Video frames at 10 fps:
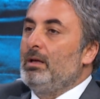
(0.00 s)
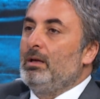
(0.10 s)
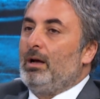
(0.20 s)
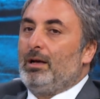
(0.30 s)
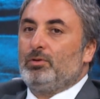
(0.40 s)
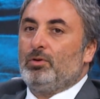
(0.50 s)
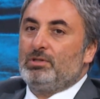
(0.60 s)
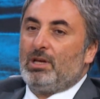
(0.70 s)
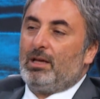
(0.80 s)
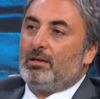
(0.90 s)
Az
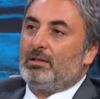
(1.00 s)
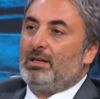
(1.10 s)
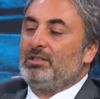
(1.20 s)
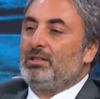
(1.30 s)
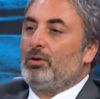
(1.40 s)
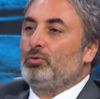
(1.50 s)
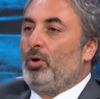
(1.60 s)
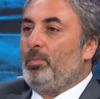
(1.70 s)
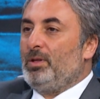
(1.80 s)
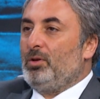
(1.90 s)
önce rejide
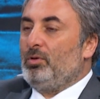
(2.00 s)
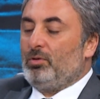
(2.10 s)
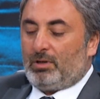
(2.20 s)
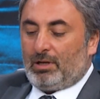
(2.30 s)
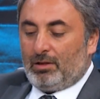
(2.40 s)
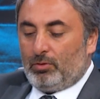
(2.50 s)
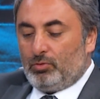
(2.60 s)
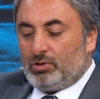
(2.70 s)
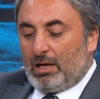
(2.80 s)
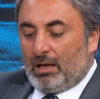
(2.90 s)
sohbet ediyorduk Kadir
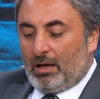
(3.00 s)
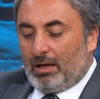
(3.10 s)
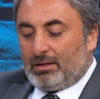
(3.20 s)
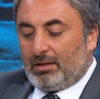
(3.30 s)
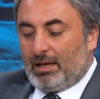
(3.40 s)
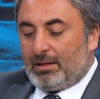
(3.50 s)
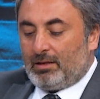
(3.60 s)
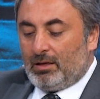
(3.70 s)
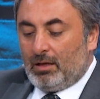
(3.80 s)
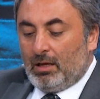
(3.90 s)
Yücel
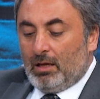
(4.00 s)
hatırlattı.